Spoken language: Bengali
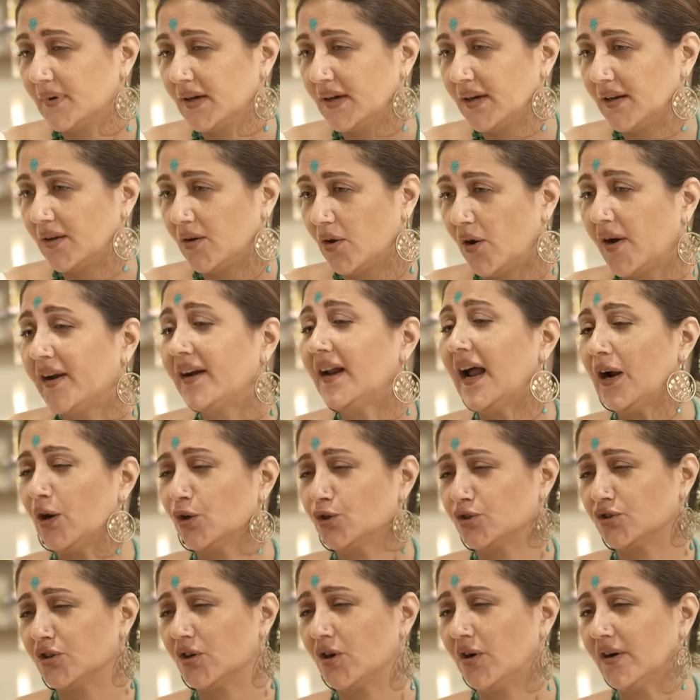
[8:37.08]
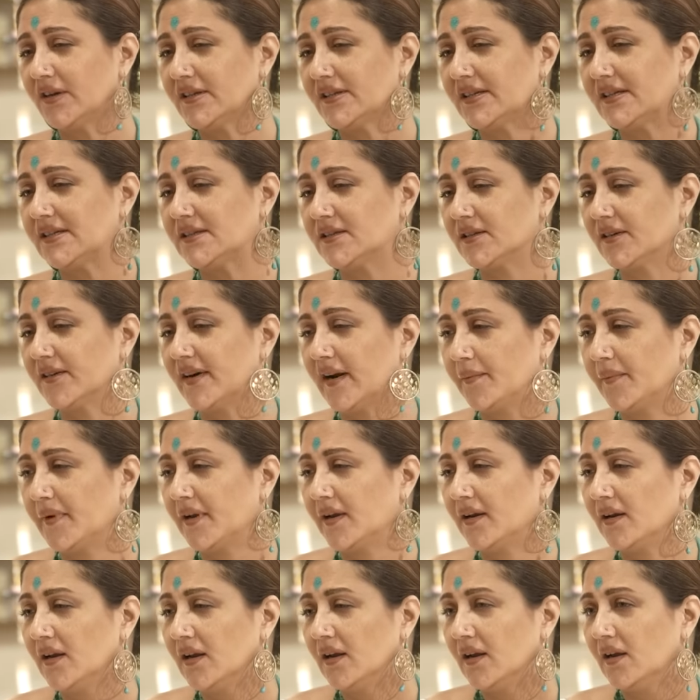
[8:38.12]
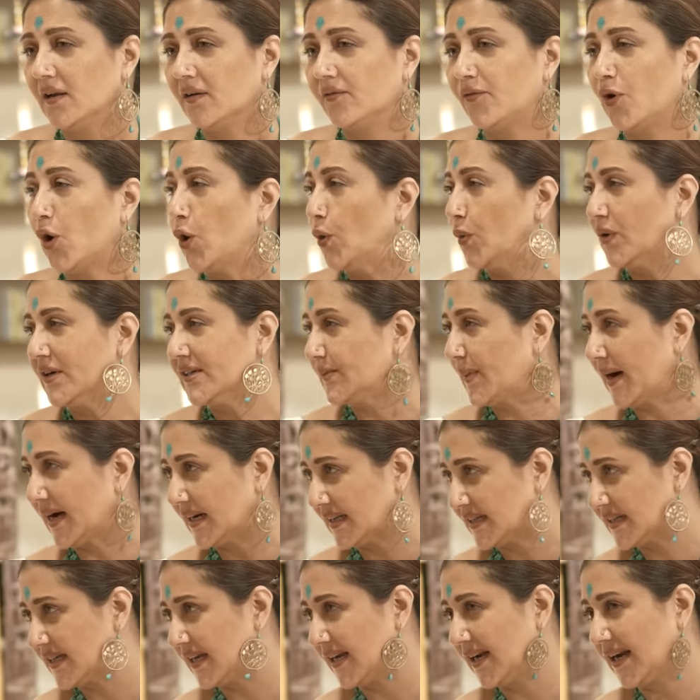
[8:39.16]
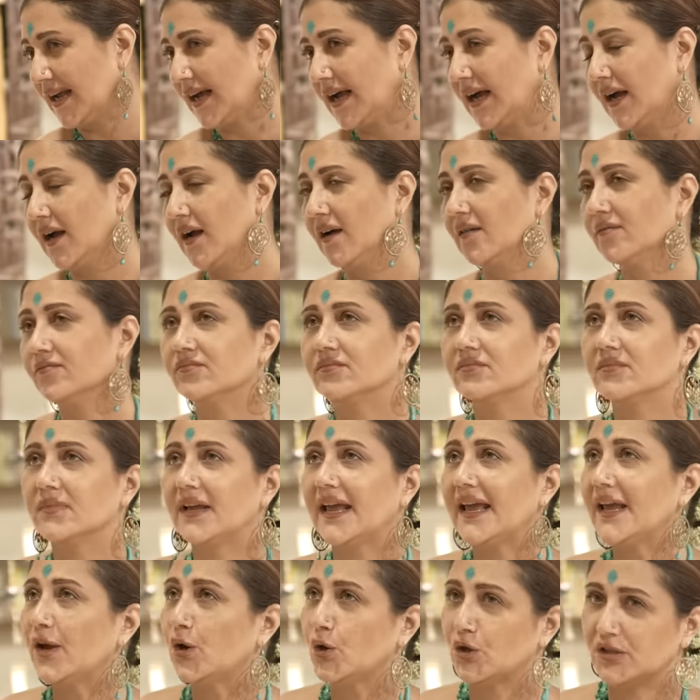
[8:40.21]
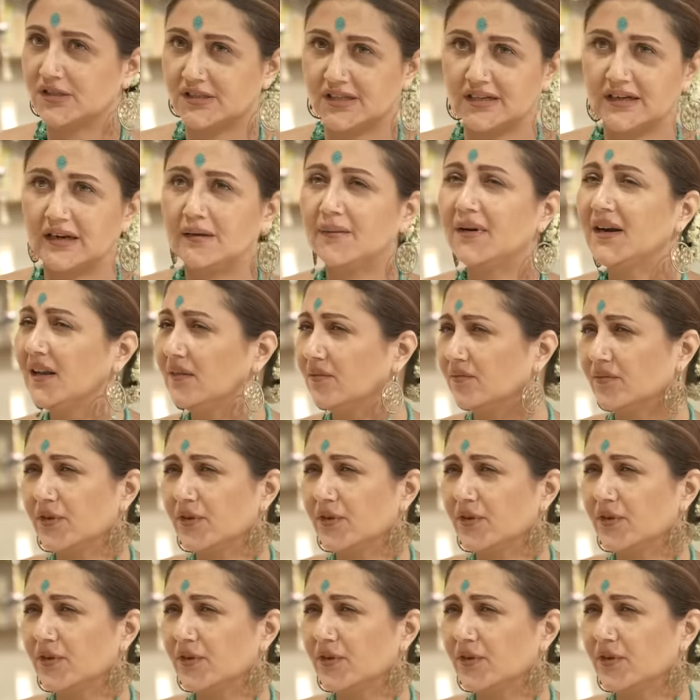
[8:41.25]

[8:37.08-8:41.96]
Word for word: মানে হয় না আলোচনা হয় যে ইনস্টাগ্রামে ফলোয়ার্স বাড়ছে না হ্যাঁ, এই হচ্ছে না মানে